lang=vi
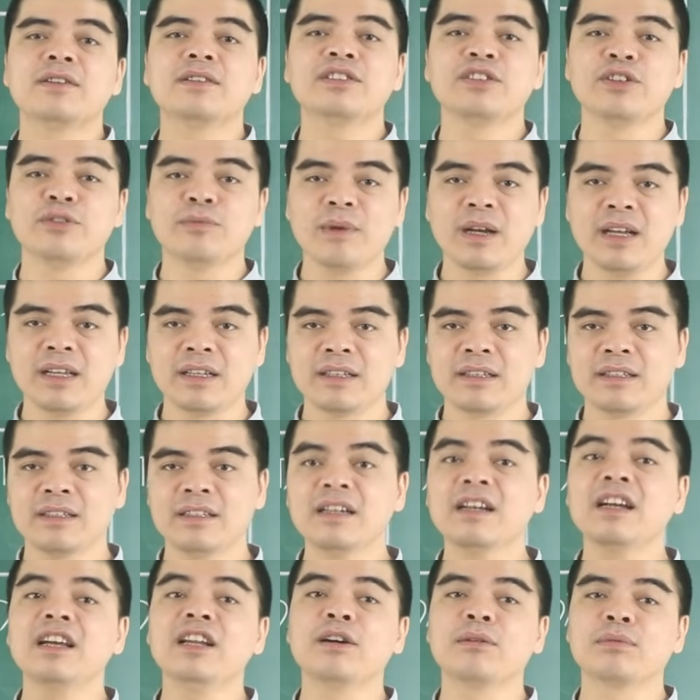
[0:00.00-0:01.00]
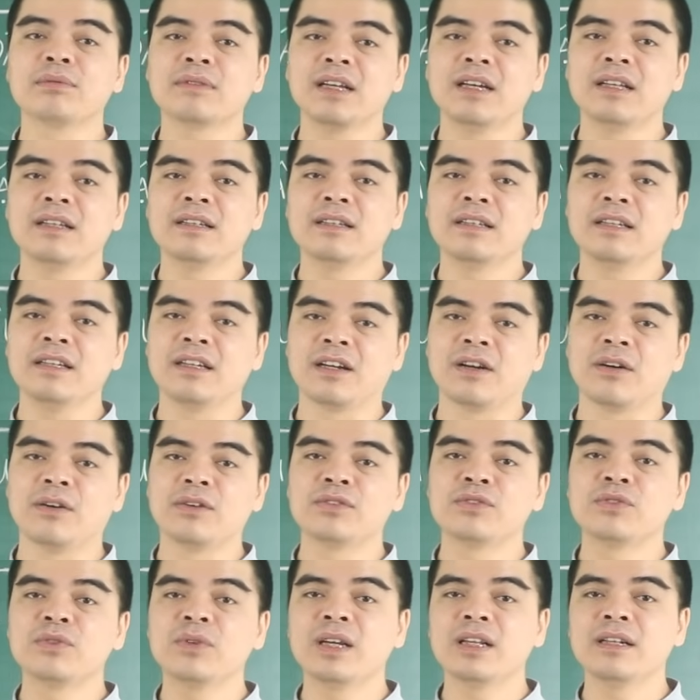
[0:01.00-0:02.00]
nó chiếu mệnh, những người độc thân thì có
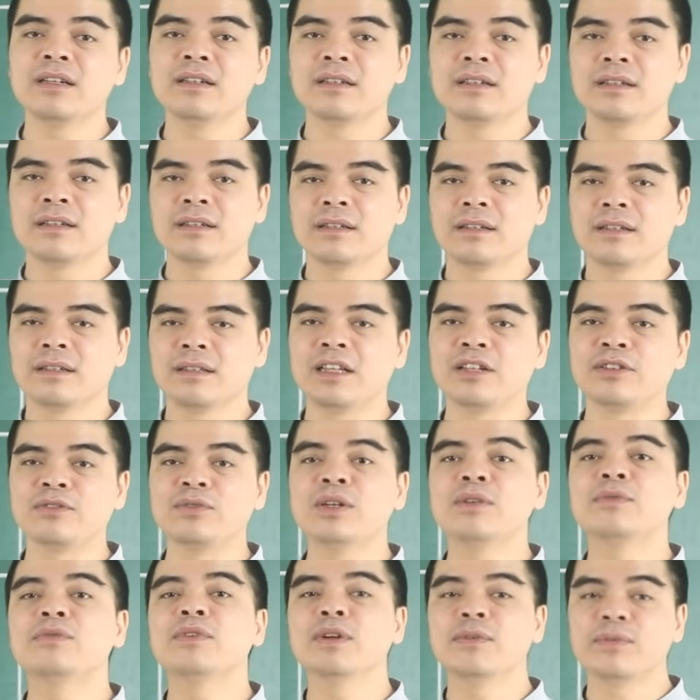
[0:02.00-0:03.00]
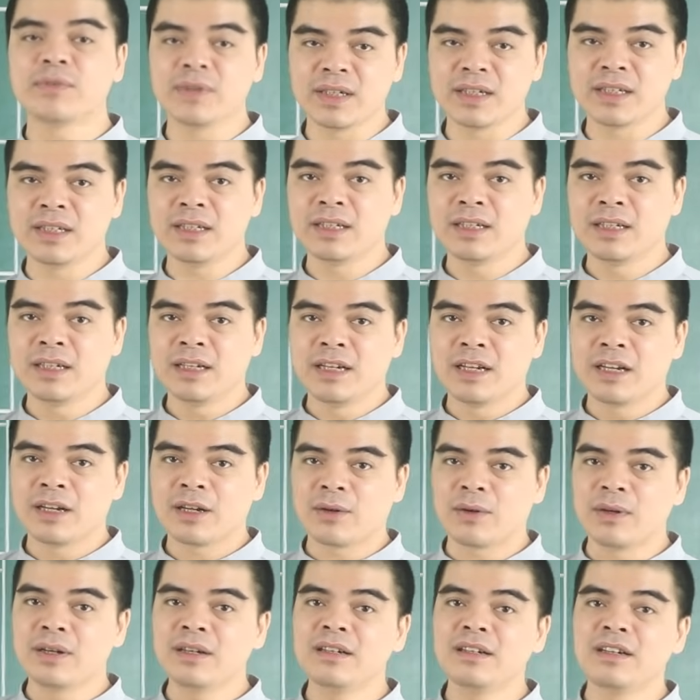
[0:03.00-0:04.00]
duyên, tình duyên phơi phới.
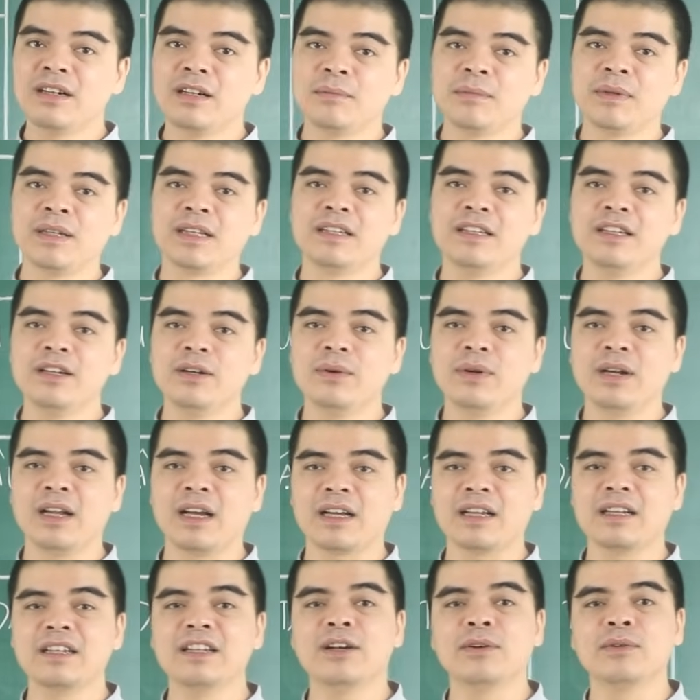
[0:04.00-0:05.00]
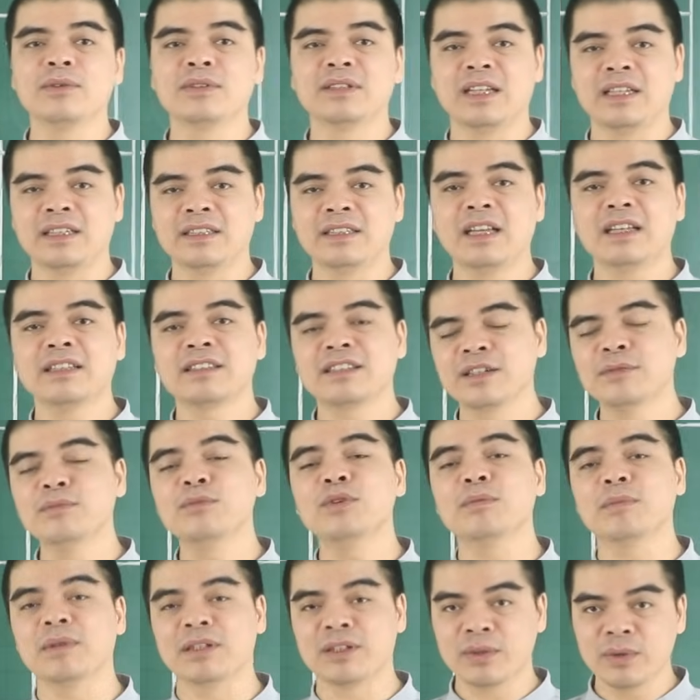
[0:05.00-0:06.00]
Có người mình yêu là cái điều xảy ra sớm
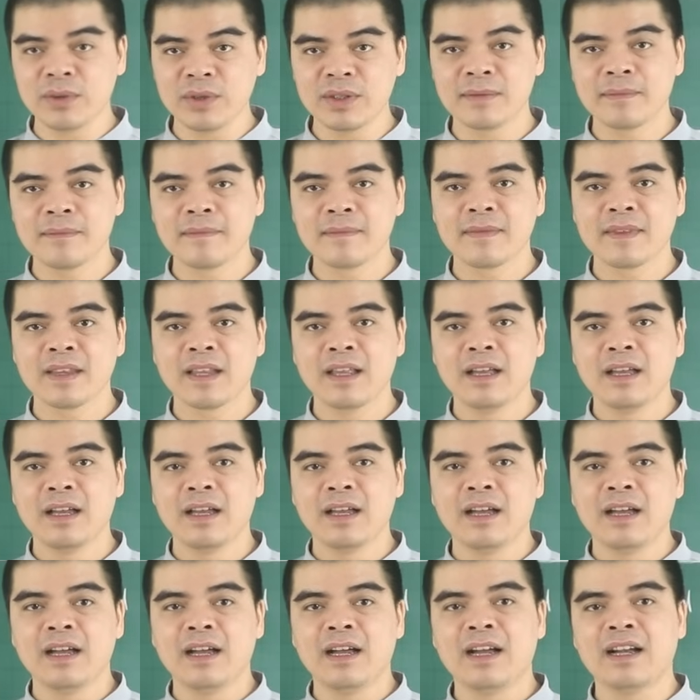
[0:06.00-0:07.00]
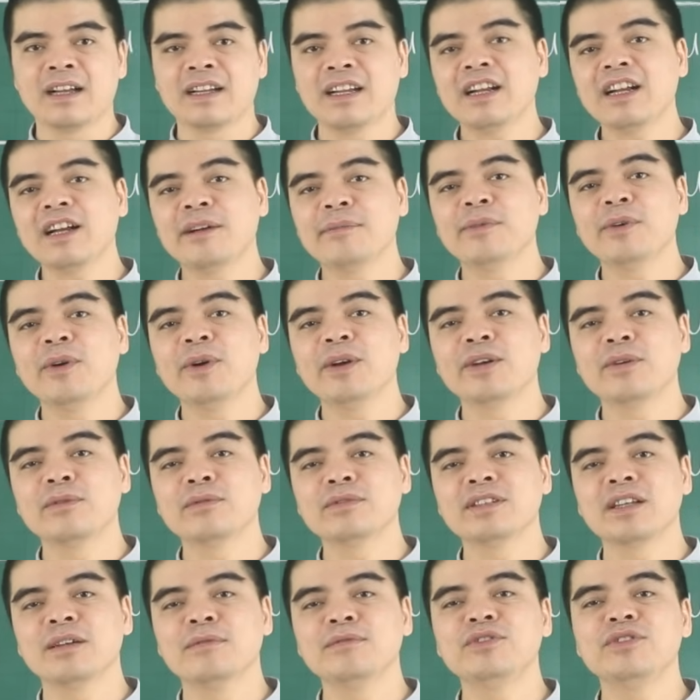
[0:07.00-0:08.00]
muộn mà thôi. À, các cặp đôi cũng
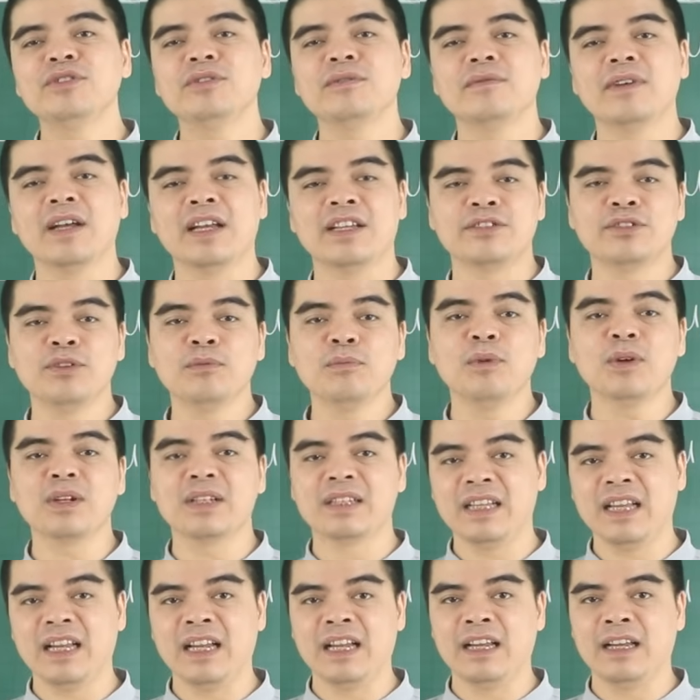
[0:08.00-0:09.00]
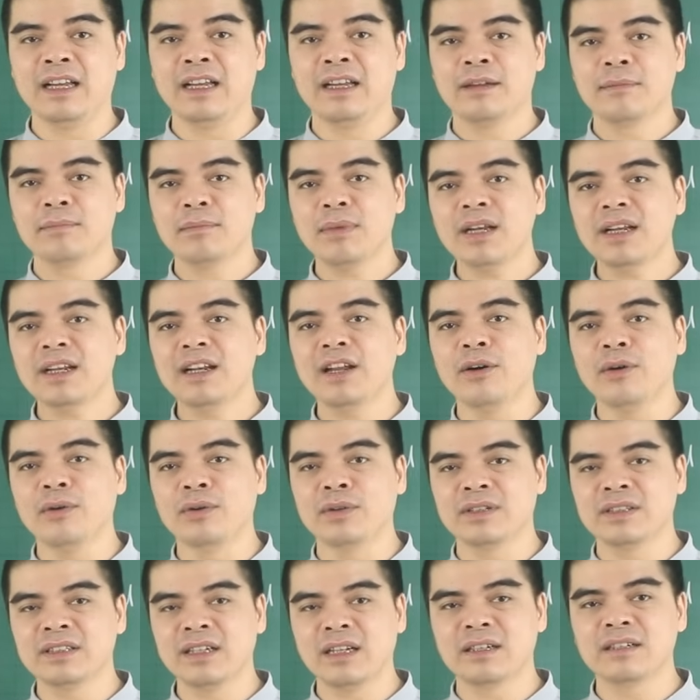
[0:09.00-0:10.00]
sớm về chung một nhà, bắt
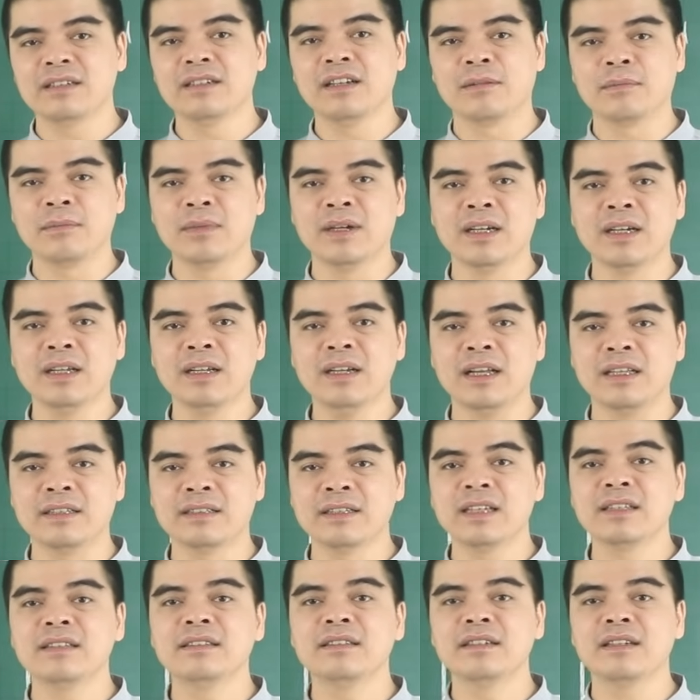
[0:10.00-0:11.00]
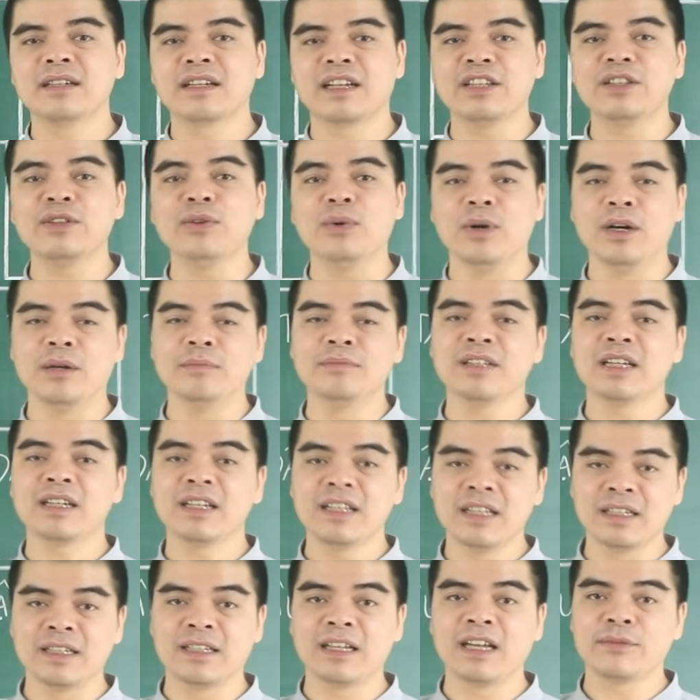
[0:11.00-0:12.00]
đầu chặng đường mới để xây dựng cái tổ ấm gia
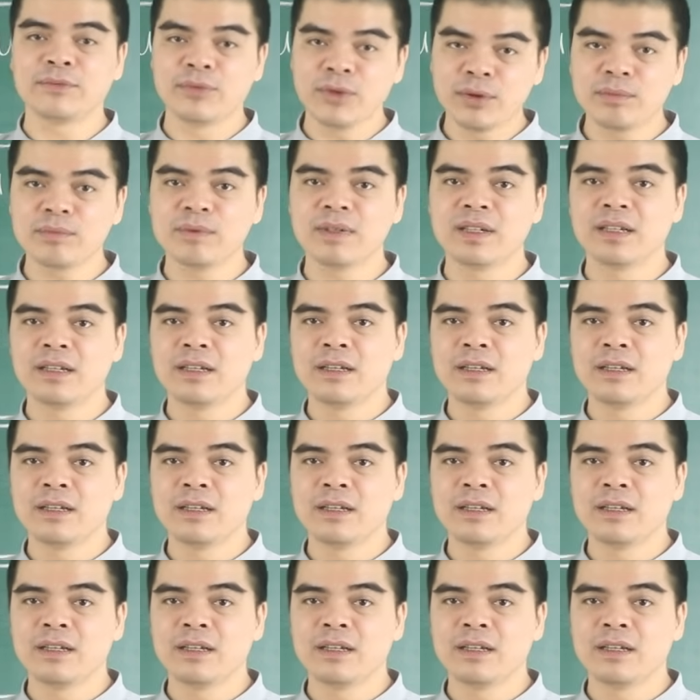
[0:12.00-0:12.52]
đình hạnh phúc.